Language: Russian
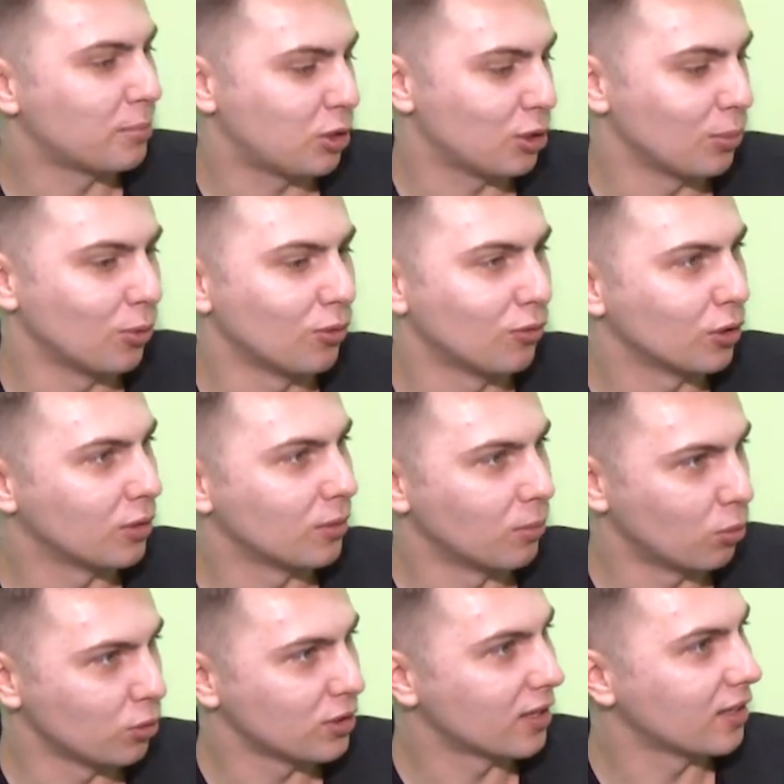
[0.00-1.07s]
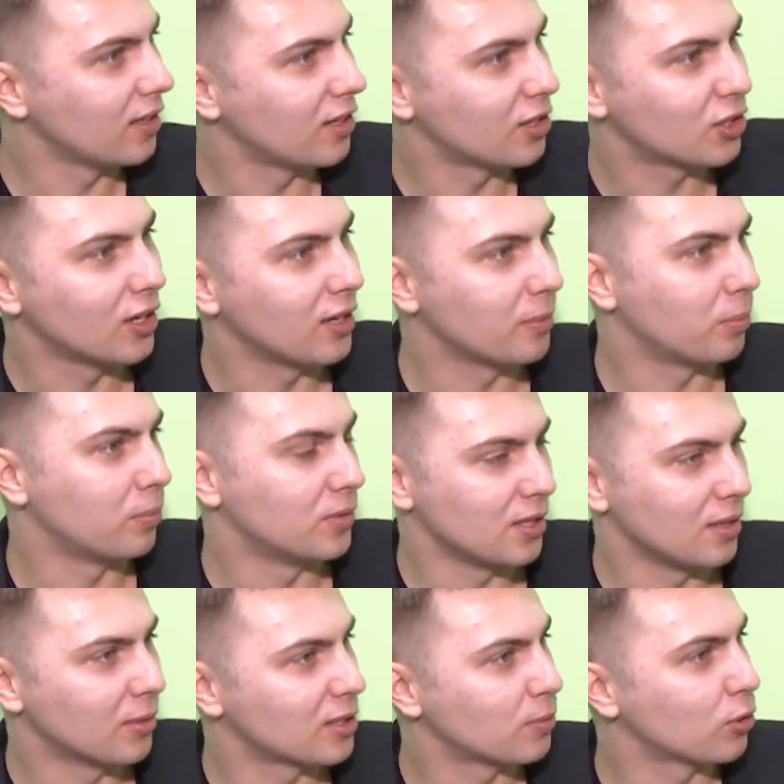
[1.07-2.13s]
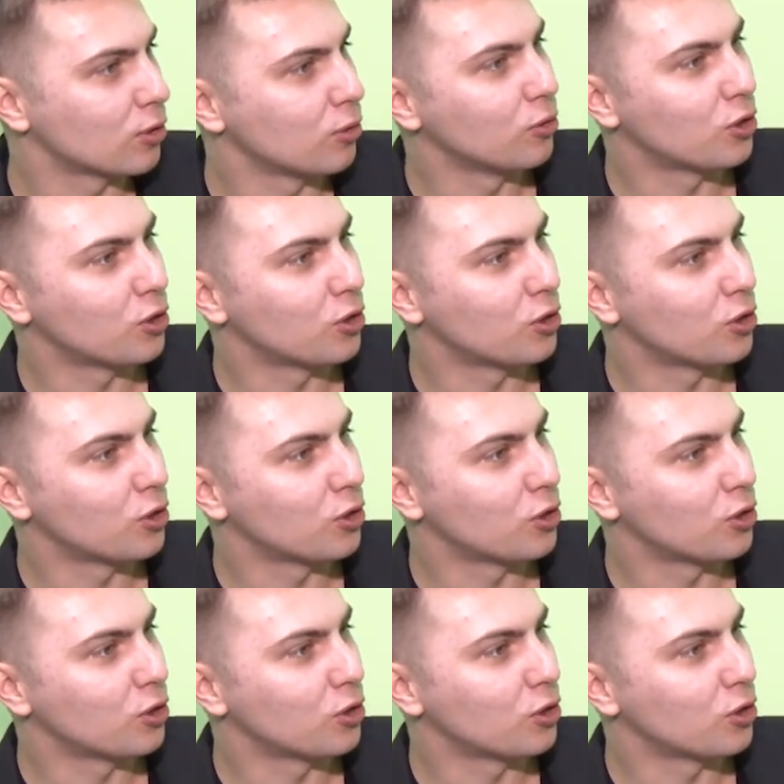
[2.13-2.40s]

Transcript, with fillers: Почему вот музыкой решили заниматься после